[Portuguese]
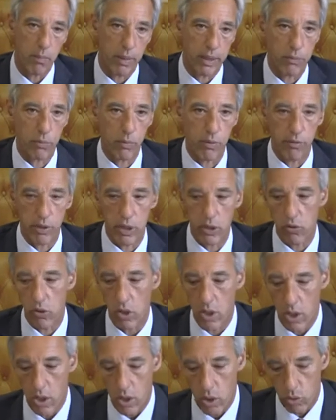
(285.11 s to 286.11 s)
Mais uma
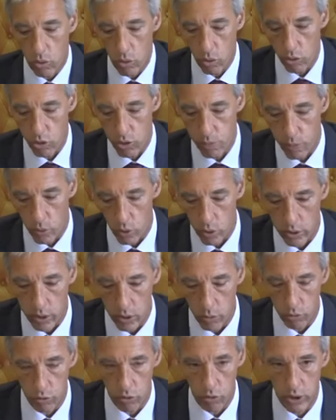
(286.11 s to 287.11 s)
vez,
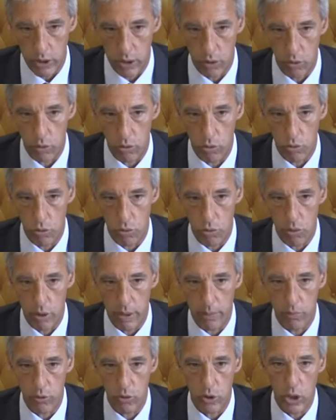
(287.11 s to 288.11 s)
corresponde a um desígnio que
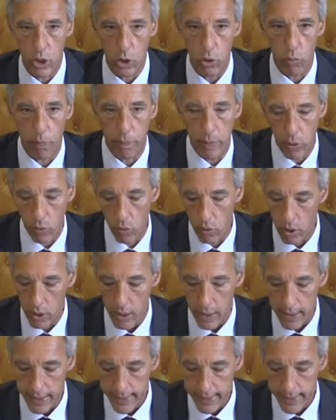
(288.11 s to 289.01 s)
julgamos ser europeu,